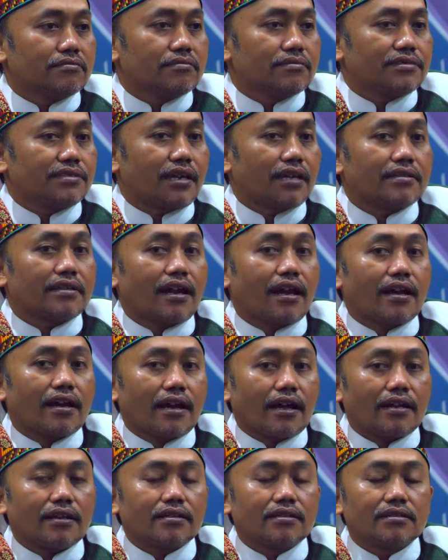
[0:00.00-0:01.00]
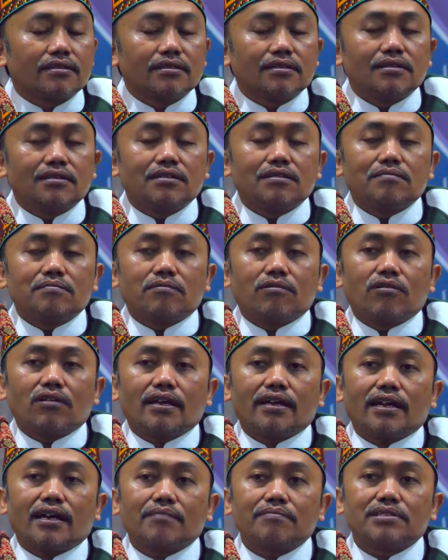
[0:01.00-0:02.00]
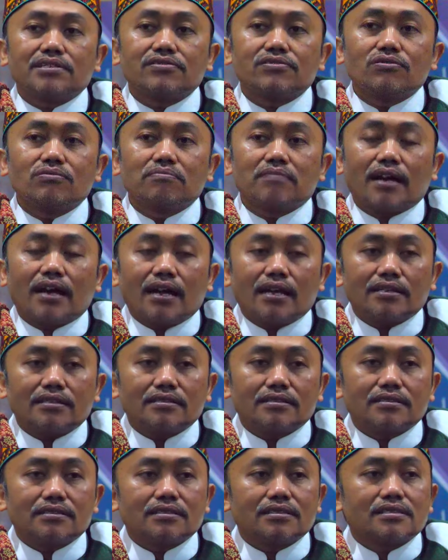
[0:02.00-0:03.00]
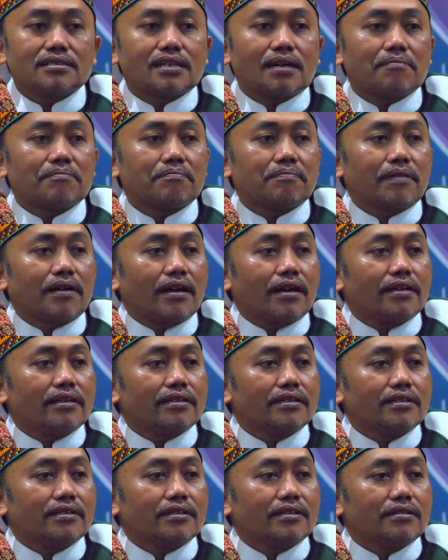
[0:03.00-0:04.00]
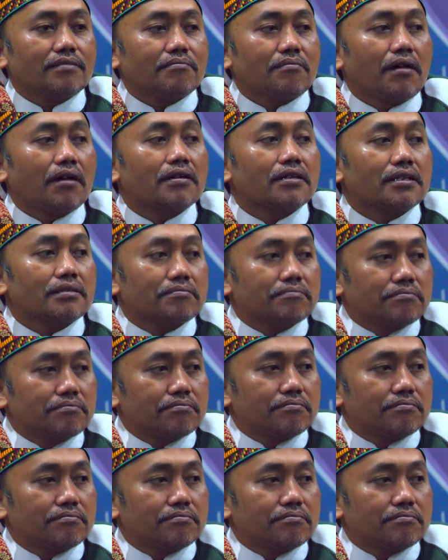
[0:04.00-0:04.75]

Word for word: Saya terangkan mulai habis Jumat sampai maghrib.